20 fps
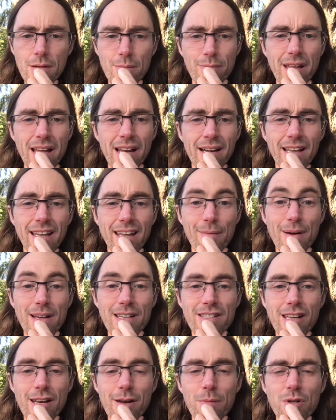Bien, ¿qué
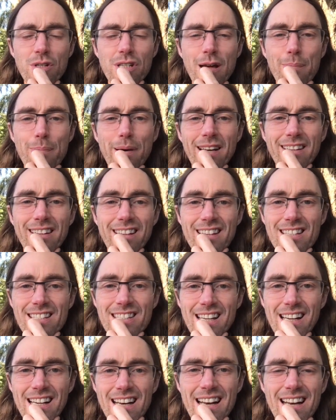más tenemos aparte de
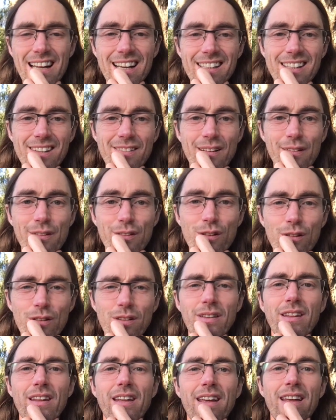esta gran
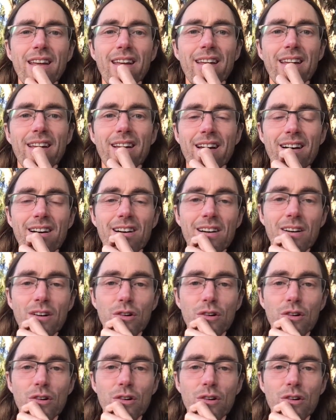activación de eh,